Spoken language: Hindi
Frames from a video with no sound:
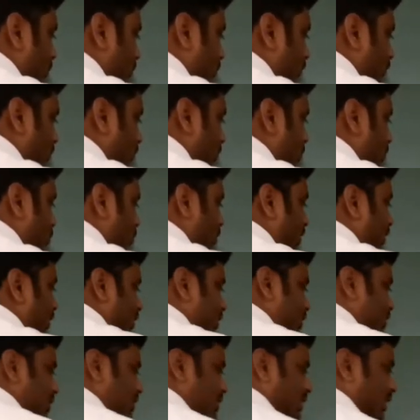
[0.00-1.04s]
विद्युत की
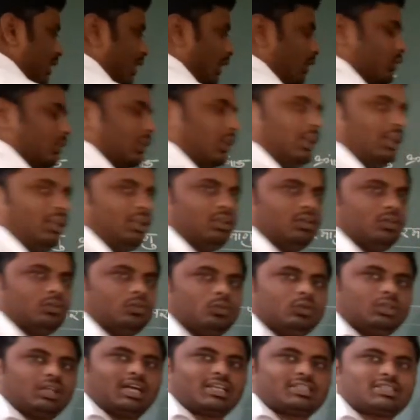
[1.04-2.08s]
दृष्टि से क्या होते हैं
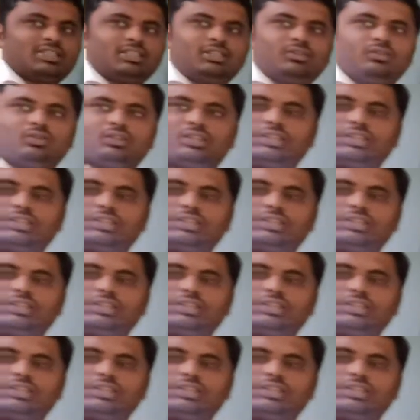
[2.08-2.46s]
उदासीन होते